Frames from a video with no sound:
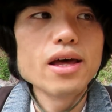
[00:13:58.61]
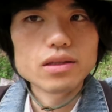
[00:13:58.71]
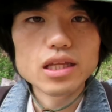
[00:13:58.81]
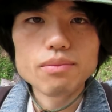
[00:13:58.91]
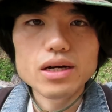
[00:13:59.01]

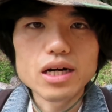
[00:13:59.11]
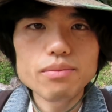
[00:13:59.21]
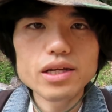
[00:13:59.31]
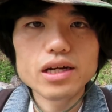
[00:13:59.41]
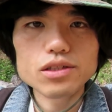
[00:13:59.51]
ただまああん
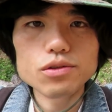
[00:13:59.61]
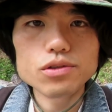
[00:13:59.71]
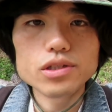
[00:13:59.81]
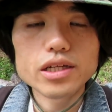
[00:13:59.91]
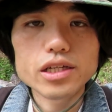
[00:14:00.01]
まり画素
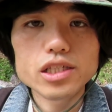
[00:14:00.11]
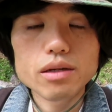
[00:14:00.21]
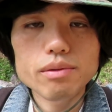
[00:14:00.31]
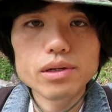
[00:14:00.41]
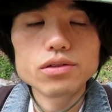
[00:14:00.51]
数だけ
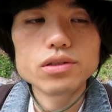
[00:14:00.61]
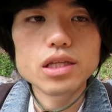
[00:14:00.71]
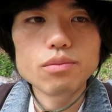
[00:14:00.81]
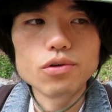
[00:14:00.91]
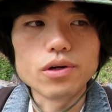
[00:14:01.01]
刻みまくっ
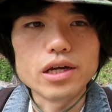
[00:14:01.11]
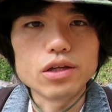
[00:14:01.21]
ても、